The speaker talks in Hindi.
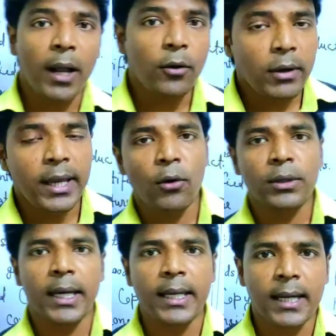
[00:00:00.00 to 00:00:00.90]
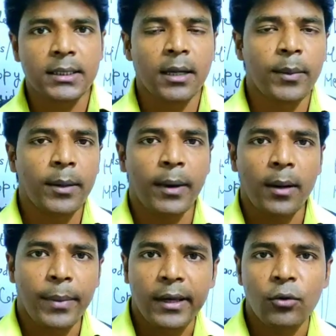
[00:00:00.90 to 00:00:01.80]
तो बालों का क्या होता है कि अक्सर
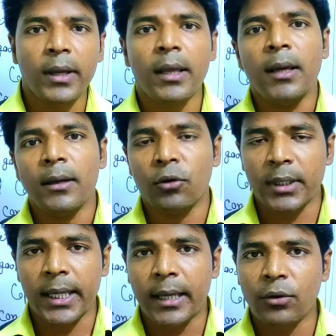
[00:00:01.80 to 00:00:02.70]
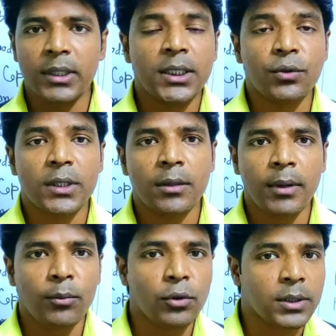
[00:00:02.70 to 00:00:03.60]
हमारे बाल पके हुए होते हैं तो इस
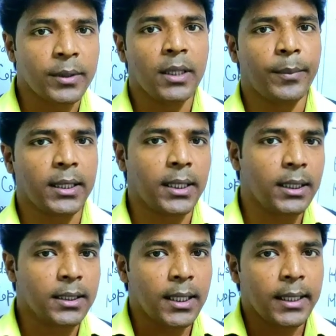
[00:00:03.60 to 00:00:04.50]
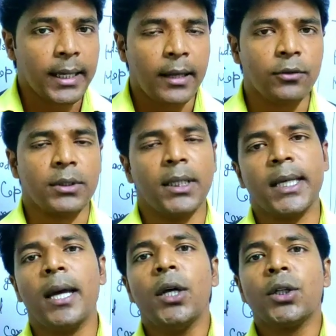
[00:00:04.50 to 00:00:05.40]
सिचुएशन में हम लोग समझ नहीं पाते कि इसके लिए क्या यूज
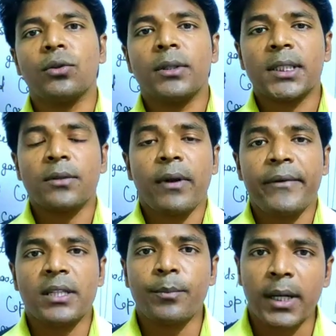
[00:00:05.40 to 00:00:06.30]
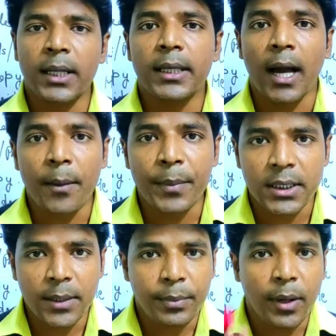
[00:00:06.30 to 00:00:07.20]
किया जाए सो दिस इज वेरी सिंपल कि
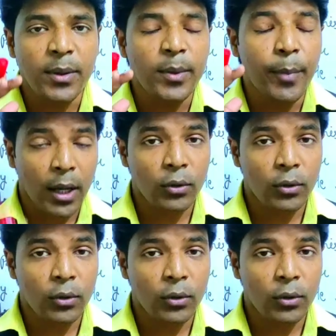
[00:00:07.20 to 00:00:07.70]
यहाँ पे जब कभी भी